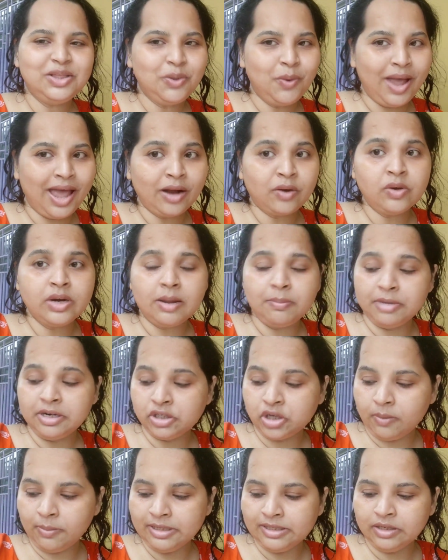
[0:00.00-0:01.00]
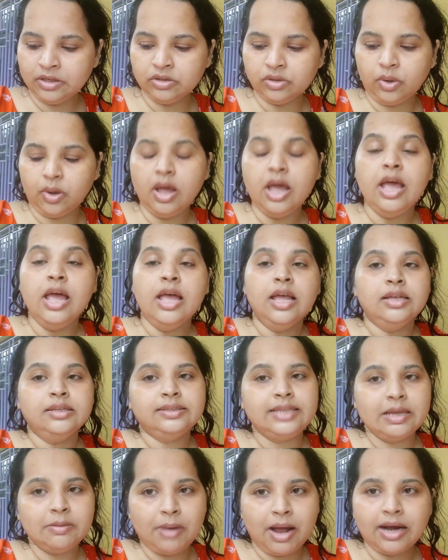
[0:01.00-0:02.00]
তো এখন আমরা সবাই জানো তো
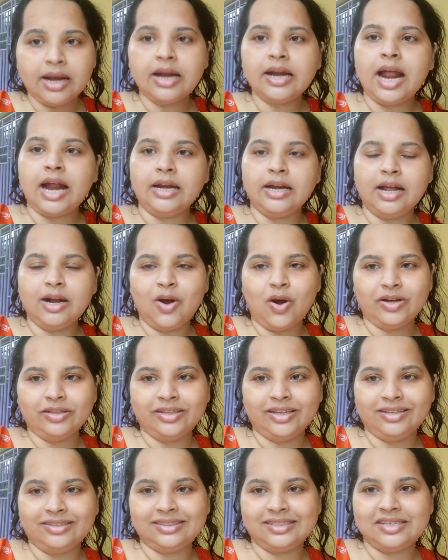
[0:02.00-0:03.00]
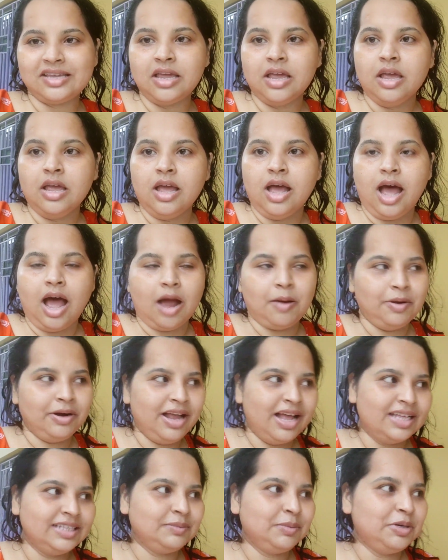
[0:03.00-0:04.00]
জি বাংলার রান্নাঘর দেখছি আমার
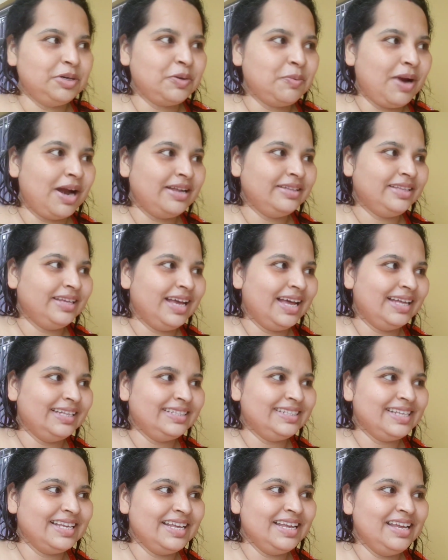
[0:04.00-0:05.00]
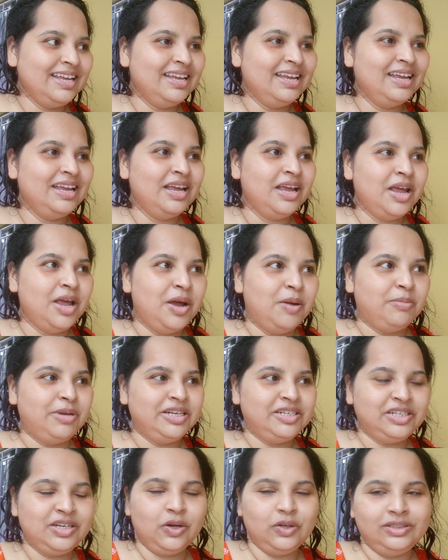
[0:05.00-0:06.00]
হাজব্যান্ডও বাড়িতে আছে
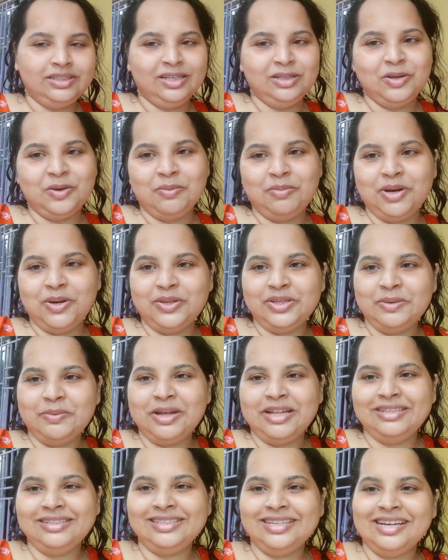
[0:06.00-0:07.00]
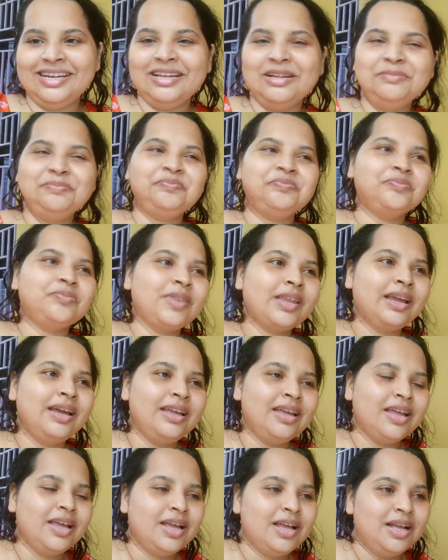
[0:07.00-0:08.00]
বৃষ্টি হচ্ছে তো বেরোতে পারছে না
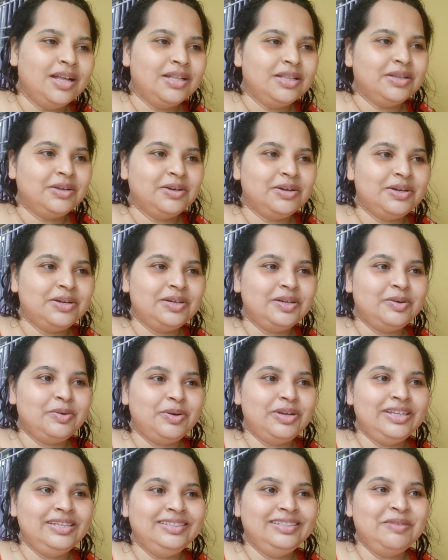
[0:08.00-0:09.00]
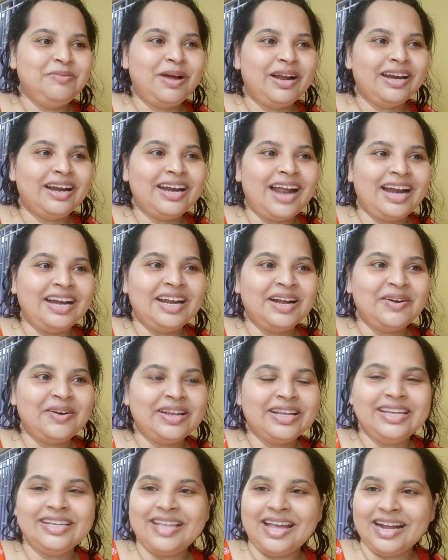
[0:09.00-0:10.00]
তো ওই জি বাংলার
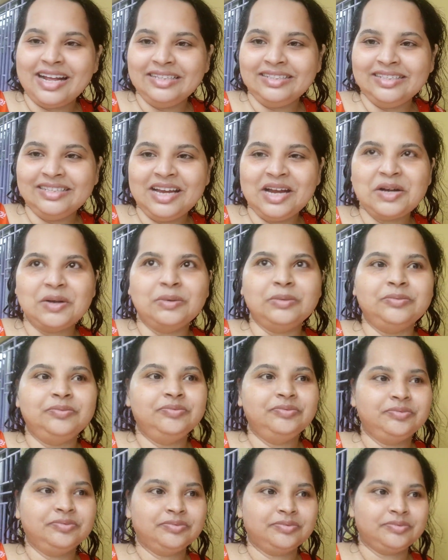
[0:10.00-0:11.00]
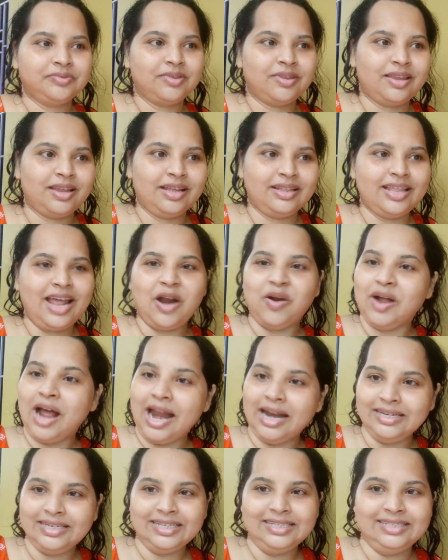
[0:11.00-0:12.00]
রান্নাঘরে কি দেখাচ্ছে জানো
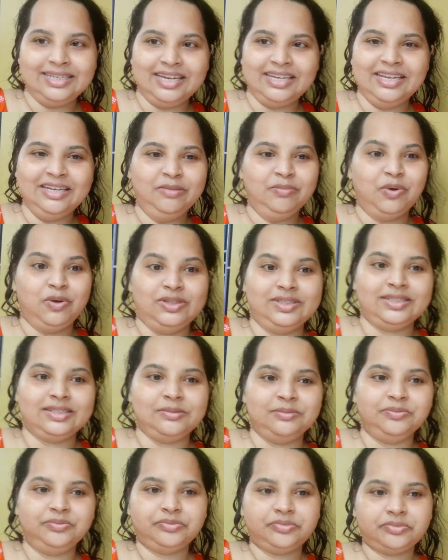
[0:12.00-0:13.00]
গাড়িটা ট্রেনে বলছি